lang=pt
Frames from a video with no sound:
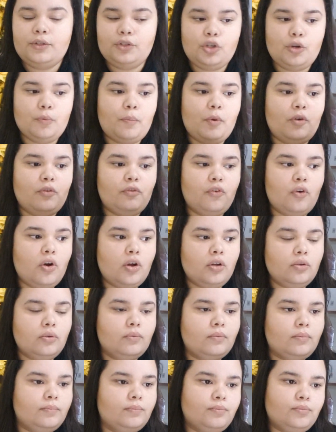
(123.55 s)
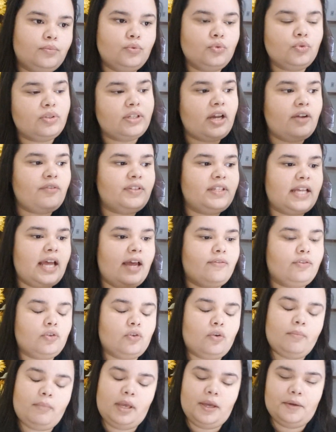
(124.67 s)
Tipo, eu vou no
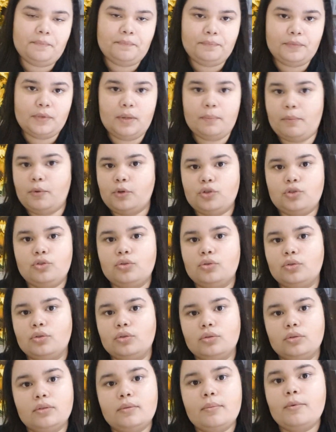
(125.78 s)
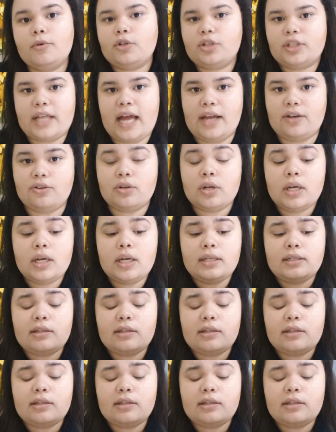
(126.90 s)
self-service comer depois do, do meu estágio.